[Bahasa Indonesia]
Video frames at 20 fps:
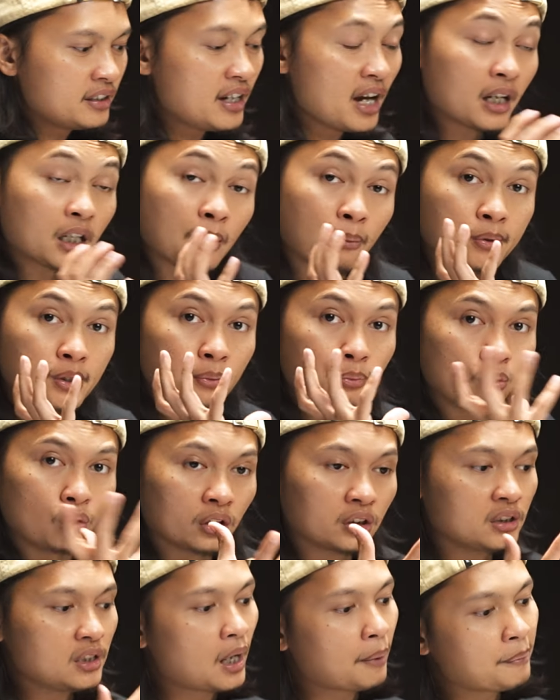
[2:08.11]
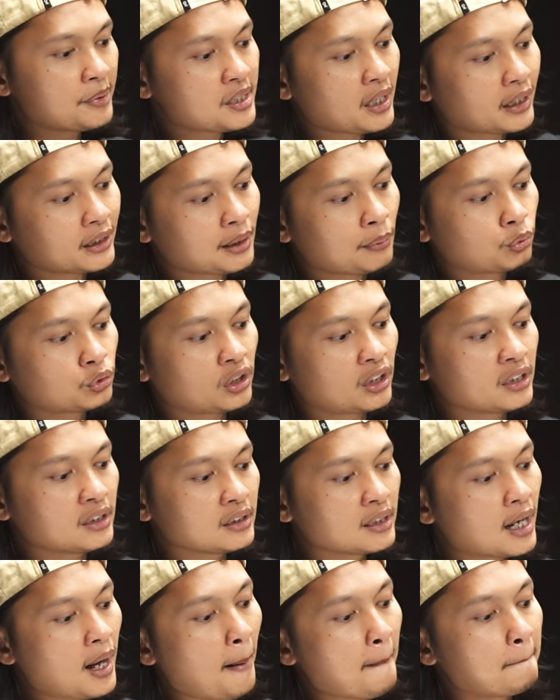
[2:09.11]
dia ada besi bulat yang bisa kita putar
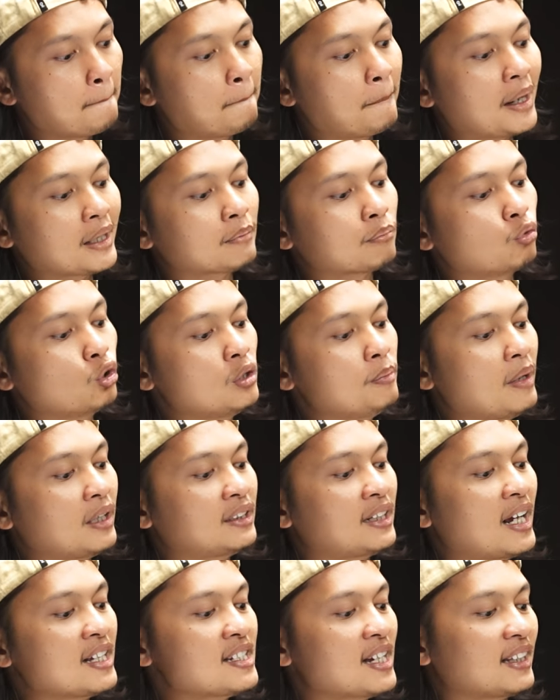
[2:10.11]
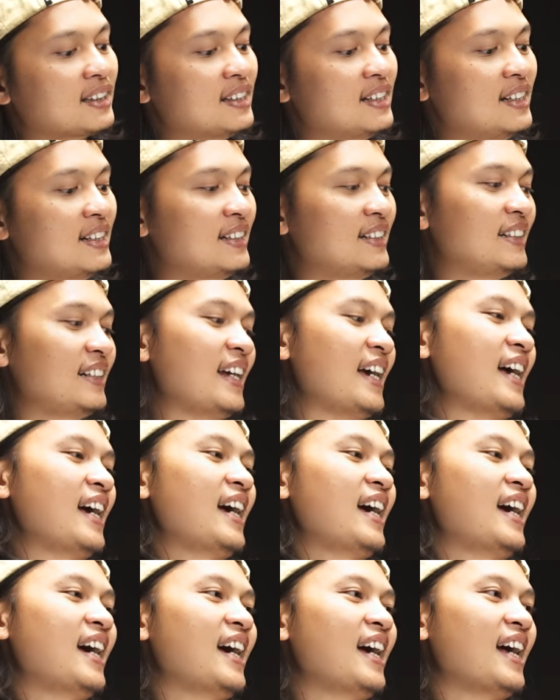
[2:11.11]
hingga 45 derajat.
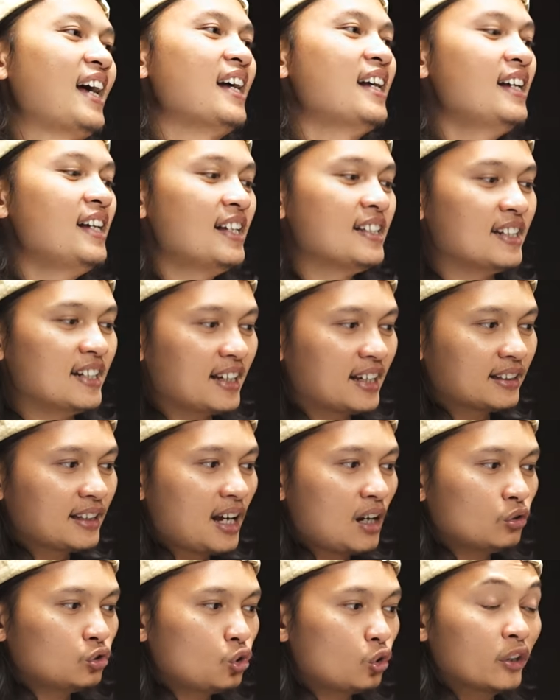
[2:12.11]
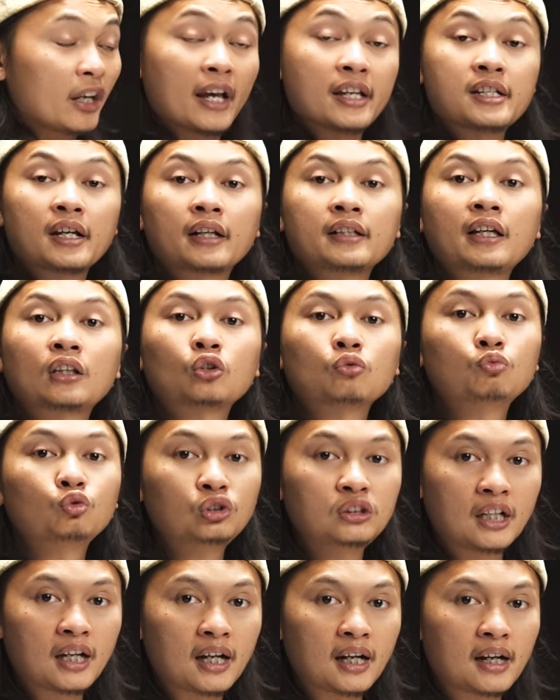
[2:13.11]
Nah, jadi kita untuk gesernya itu
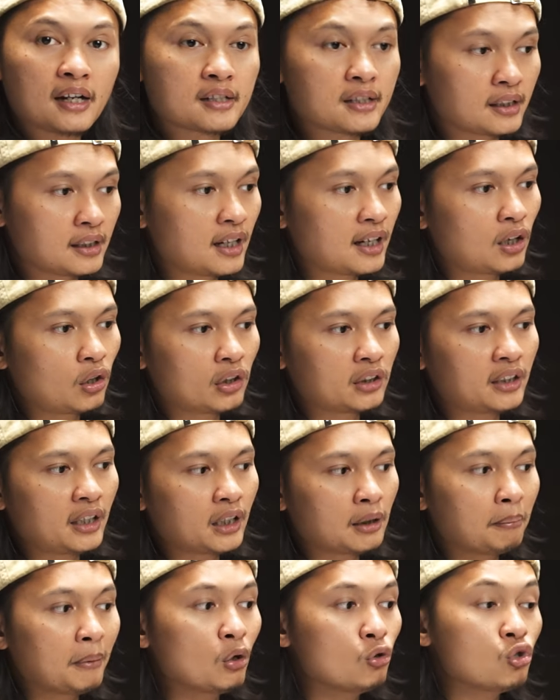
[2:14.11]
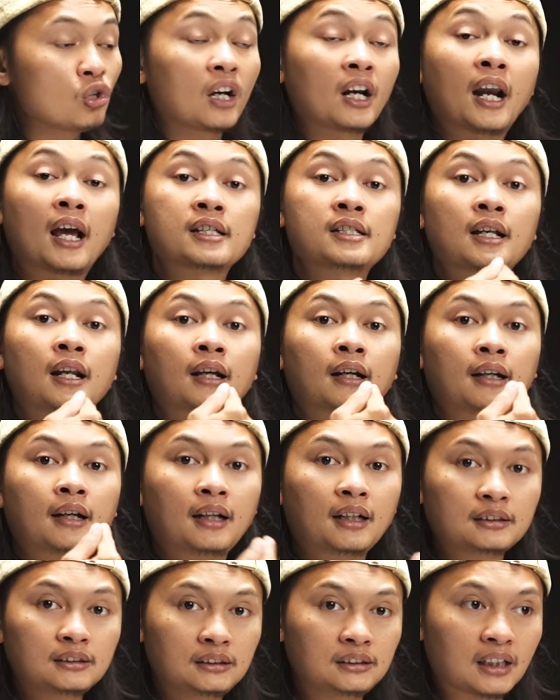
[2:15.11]
mudah. Sehingga kalau kita ingin menunjukkan hasil
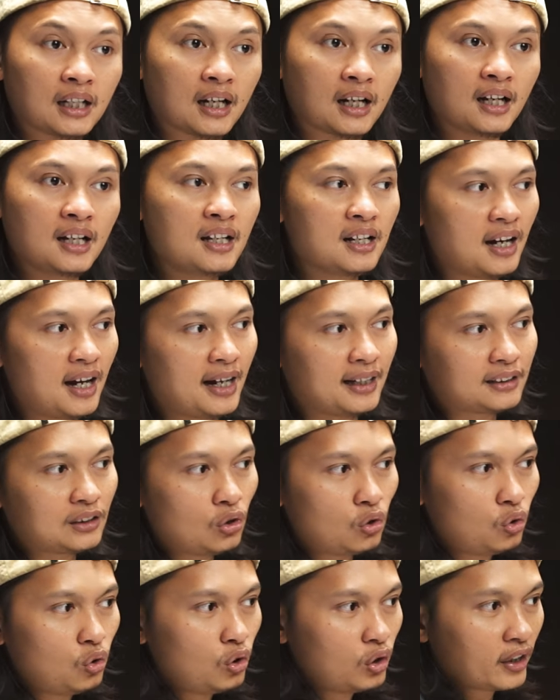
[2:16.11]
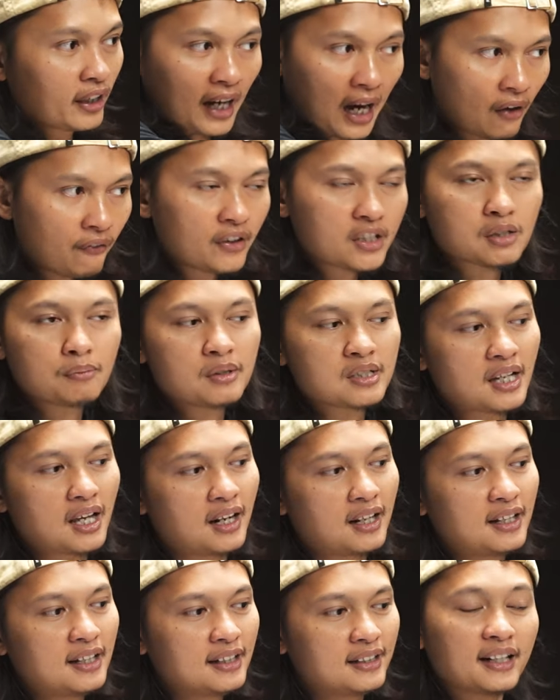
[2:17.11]
kerja atau grafik
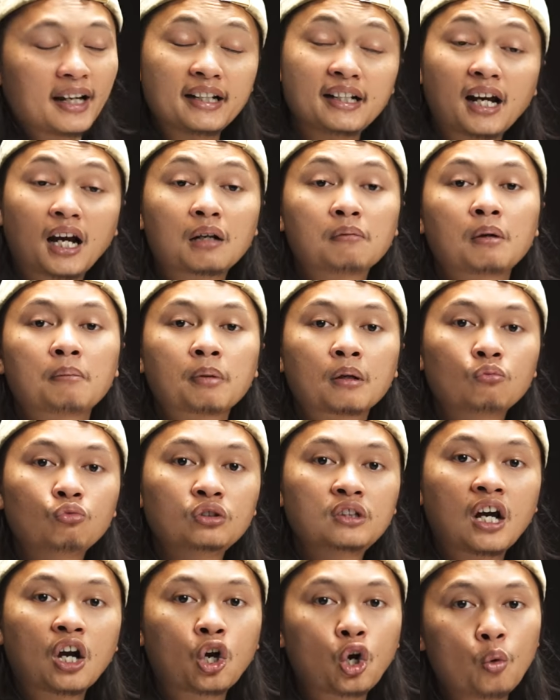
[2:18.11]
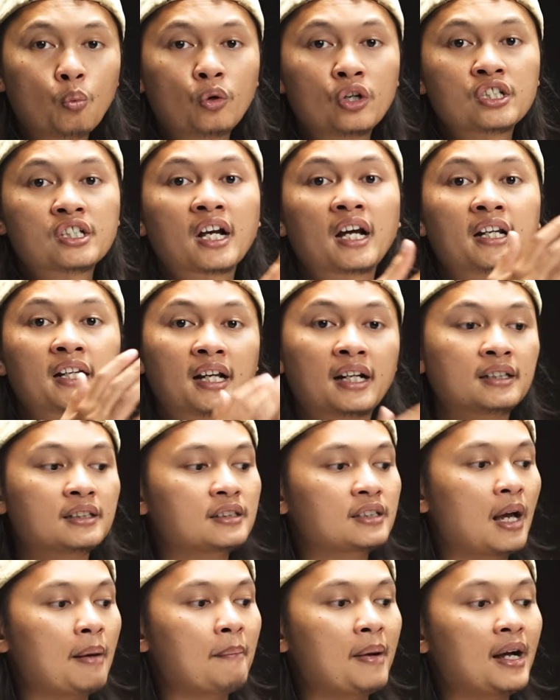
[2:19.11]
semisal, Nah, ini akan mempermudah komunikasi
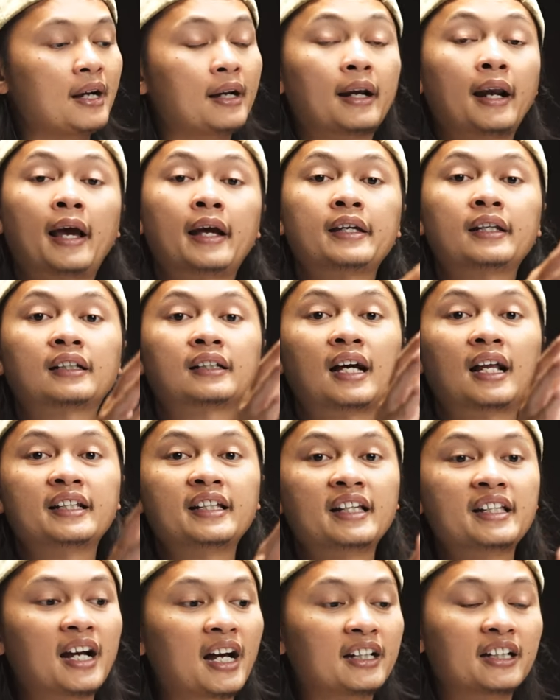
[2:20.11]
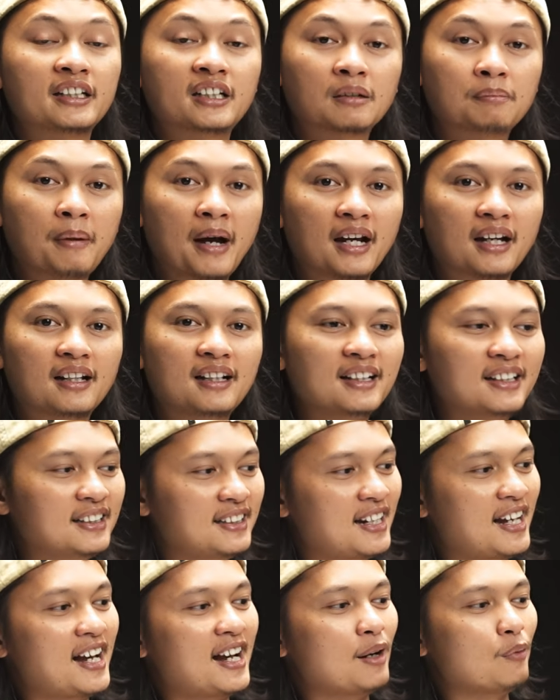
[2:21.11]
kalian sama klien kalian yang ada di depan.
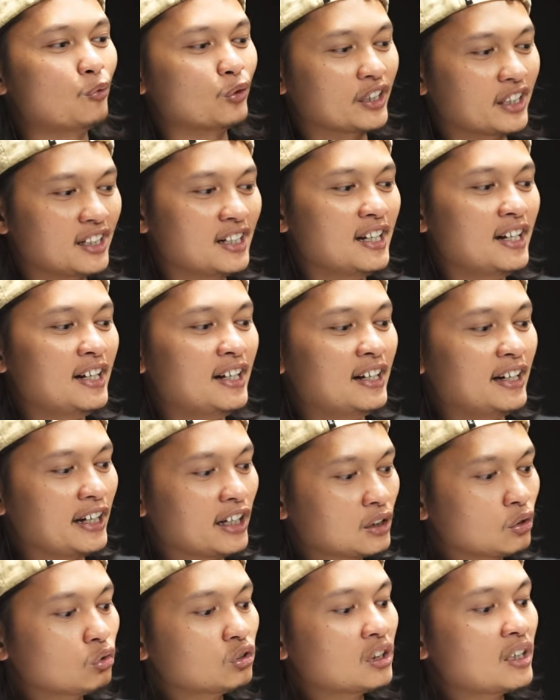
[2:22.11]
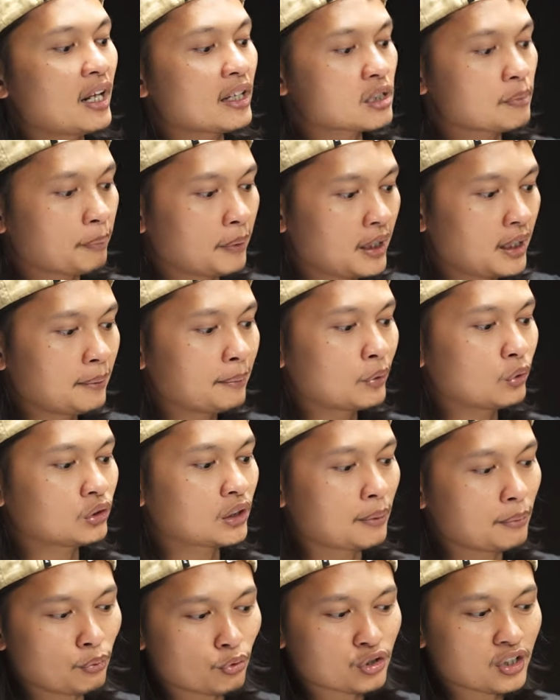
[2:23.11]
Nah, mungkin itu terlihat sepele, Bro,
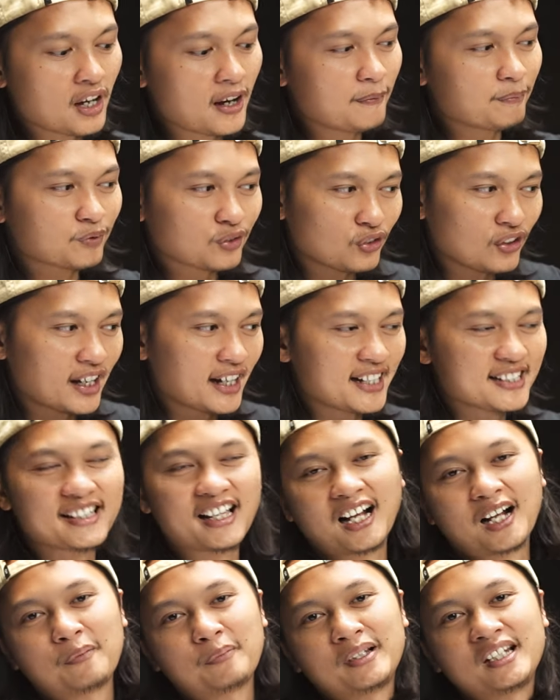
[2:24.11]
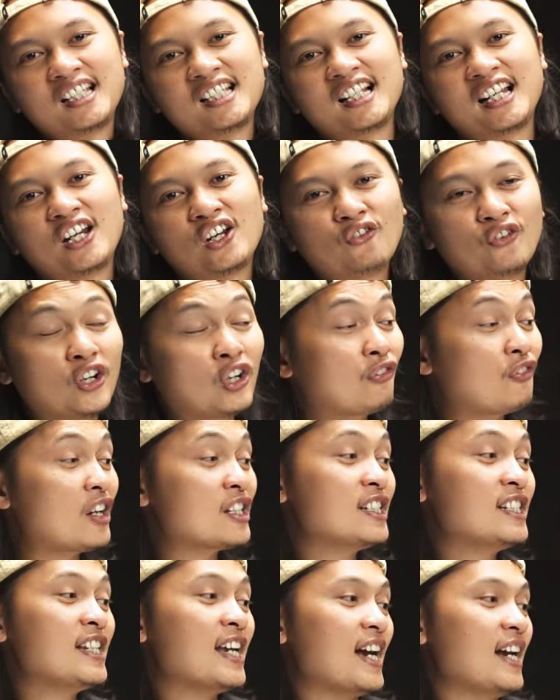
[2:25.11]
tapi menurut saya wah cakep ini Lenovo
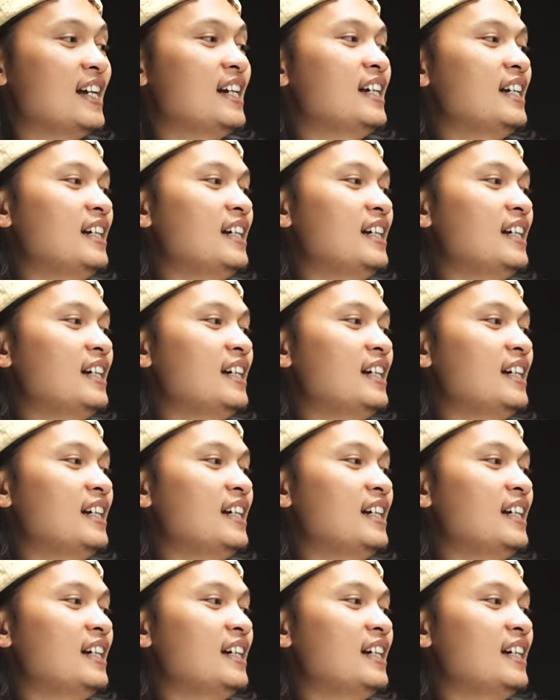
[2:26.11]
inovasinya.